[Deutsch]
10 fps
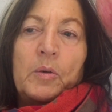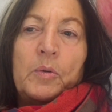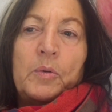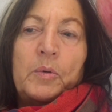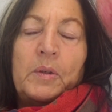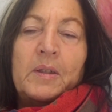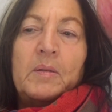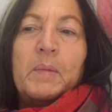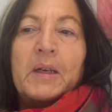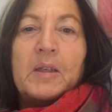Und
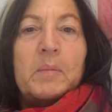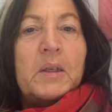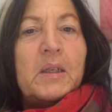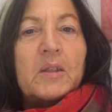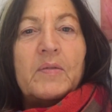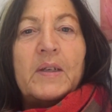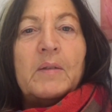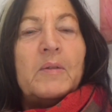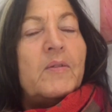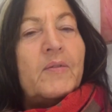das macht aber nichts, wenn,